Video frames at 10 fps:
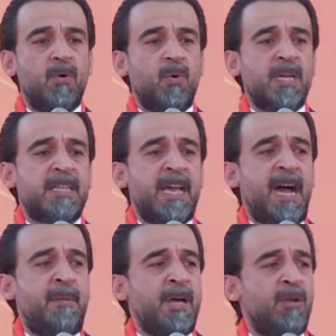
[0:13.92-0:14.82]

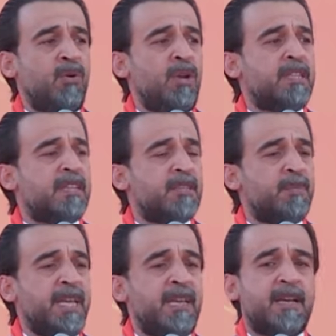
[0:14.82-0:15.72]
وسيعملون
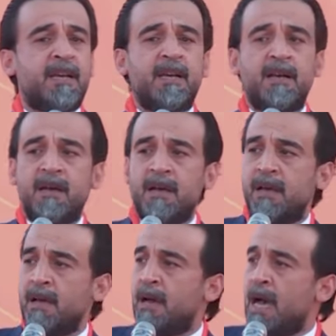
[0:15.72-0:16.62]
لتطبيق
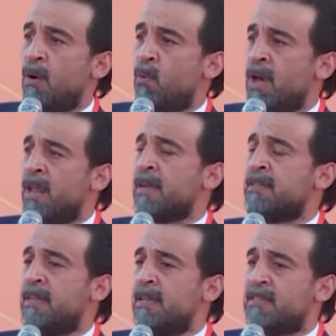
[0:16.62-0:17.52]
ورقة
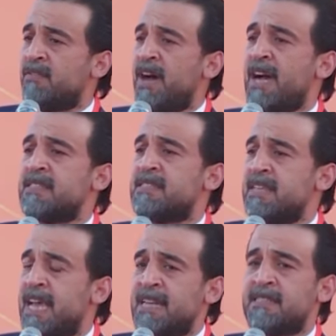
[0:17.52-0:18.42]
الاتفاق
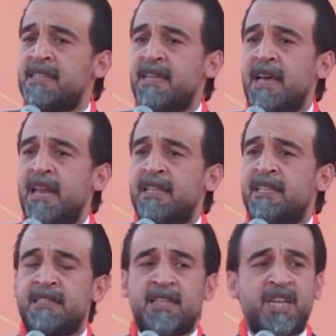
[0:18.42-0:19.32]
السياسي
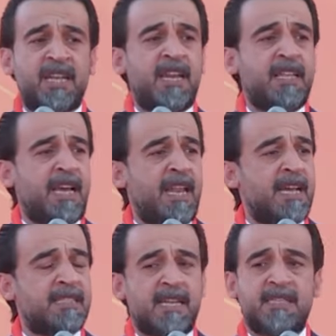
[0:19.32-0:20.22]
التي تشكلت
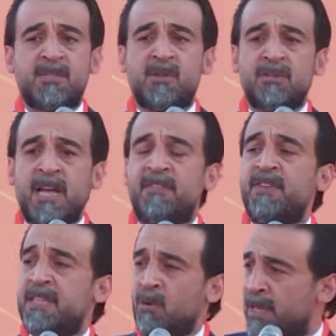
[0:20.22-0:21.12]
على أساسها السلطات في
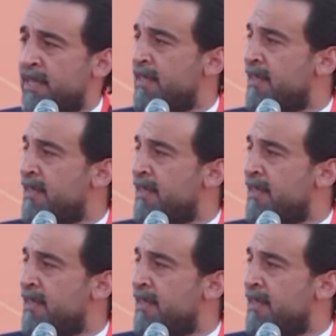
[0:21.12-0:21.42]
الدولة